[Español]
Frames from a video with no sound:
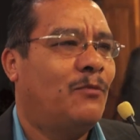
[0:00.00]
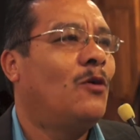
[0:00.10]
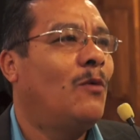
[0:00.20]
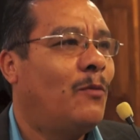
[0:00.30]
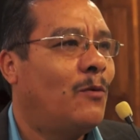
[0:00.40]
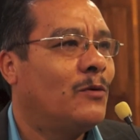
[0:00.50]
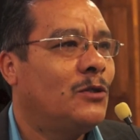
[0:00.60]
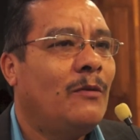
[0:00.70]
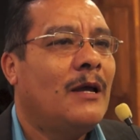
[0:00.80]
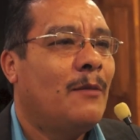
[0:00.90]
como
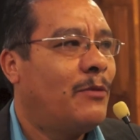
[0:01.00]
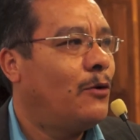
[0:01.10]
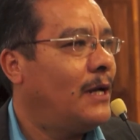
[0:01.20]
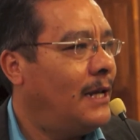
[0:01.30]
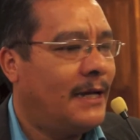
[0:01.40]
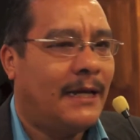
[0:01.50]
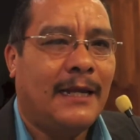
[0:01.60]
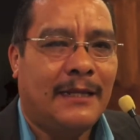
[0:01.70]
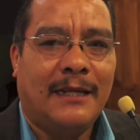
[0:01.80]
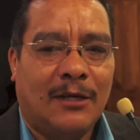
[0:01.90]
promoción, pero que la
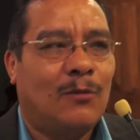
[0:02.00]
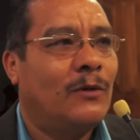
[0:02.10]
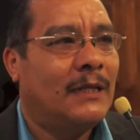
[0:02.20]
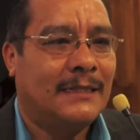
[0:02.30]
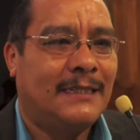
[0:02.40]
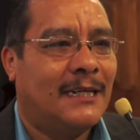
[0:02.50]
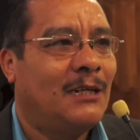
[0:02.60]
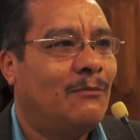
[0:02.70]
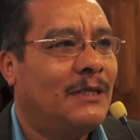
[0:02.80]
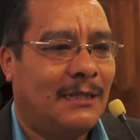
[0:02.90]
gente, la comunidad se
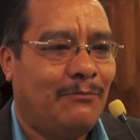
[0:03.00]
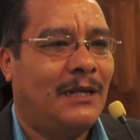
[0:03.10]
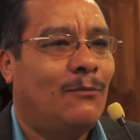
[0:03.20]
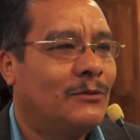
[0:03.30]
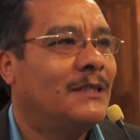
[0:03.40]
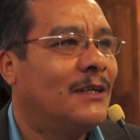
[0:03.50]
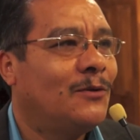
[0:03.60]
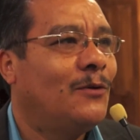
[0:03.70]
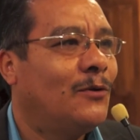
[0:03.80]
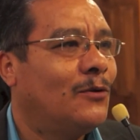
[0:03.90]
arrime y sepa la música
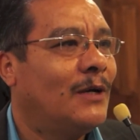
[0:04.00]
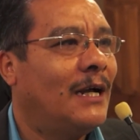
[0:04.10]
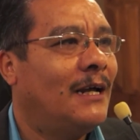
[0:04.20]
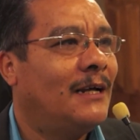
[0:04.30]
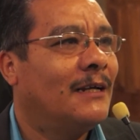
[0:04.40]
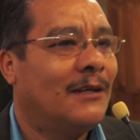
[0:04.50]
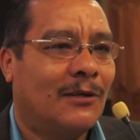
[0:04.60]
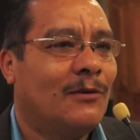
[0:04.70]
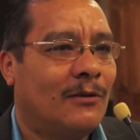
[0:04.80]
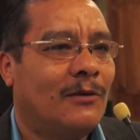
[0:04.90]
que uno toca
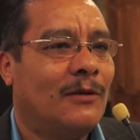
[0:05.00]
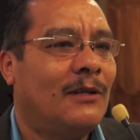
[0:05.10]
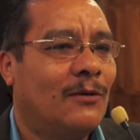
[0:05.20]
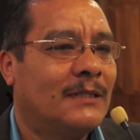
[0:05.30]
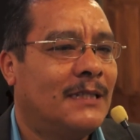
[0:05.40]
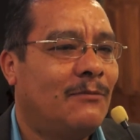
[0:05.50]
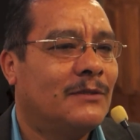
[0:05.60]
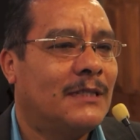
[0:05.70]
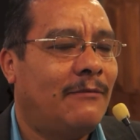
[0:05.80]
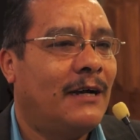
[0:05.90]
lo, que
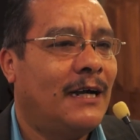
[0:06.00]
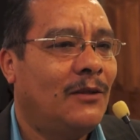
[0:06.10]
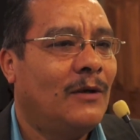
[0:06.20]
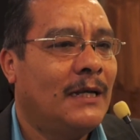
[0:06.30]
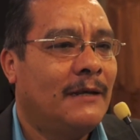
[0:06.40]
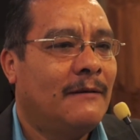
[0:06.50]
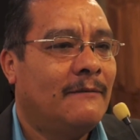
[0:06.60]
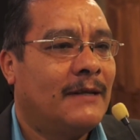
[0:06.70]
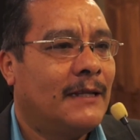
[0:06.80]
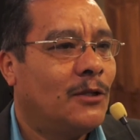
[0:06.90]
estamos trabajando,
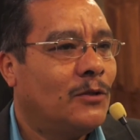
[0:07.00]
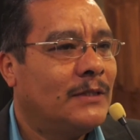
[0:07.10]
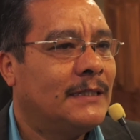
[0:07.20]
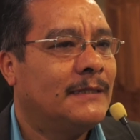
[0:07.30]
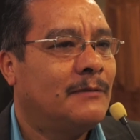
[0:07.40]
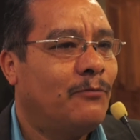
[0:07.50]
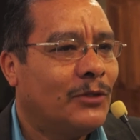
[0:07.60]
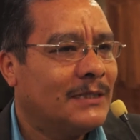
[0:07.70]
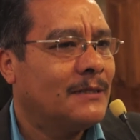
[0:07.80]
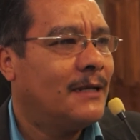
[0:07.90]
pero Entonces,
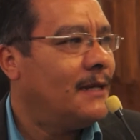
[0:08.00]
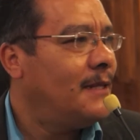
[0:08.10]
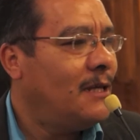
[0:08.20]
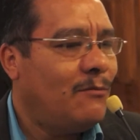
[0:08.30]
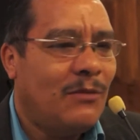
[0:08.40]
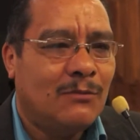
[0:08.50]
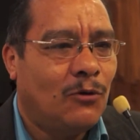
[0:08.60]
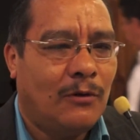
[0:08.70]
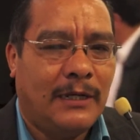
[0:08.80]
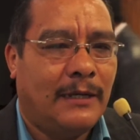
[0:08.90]
pues que de ahí
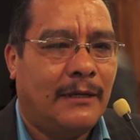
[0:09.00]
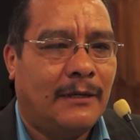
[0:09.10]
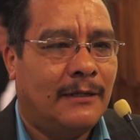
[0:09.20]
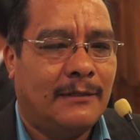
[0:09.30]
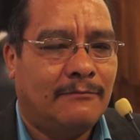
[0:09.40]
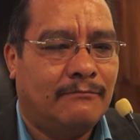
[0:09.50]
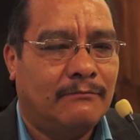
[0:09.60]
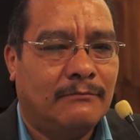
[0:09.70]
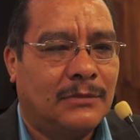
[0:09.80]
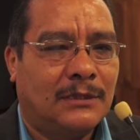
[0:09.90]
mismo eh,
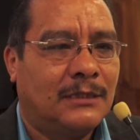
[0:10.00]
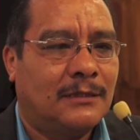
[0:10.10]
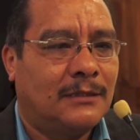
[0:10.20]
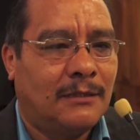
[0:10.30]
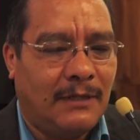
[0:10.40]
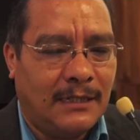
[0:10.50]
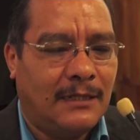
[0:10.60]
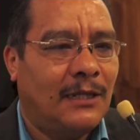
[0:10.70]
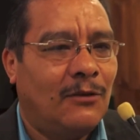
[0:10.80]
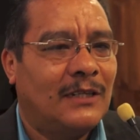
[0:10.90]
se
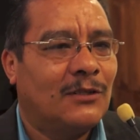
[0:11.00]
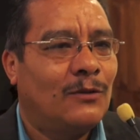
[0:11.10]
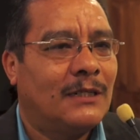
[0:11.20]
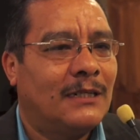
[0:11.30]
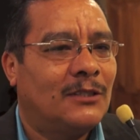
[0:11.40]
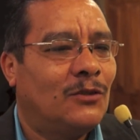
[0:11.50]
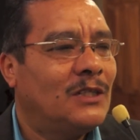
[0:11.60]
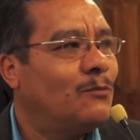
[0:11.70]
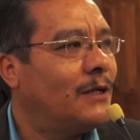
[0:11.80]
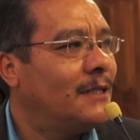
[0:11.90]
vayan dando las
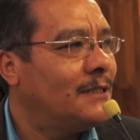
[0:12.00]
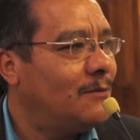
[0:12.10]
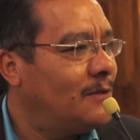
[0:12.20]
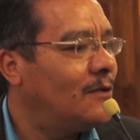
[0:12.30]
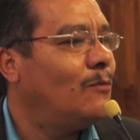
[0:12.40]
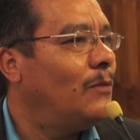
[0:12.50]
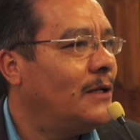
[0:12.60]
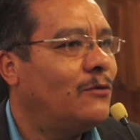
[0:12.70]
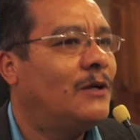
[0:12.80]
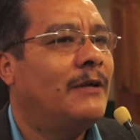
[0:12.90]
contrataciones porque decíamos el
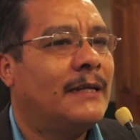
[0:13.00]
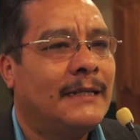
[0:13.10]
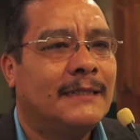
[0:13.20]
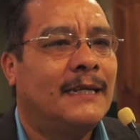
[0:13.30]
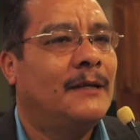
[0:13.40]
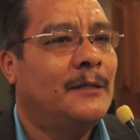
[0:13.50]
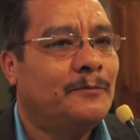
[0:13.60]
compañero Javier, decía,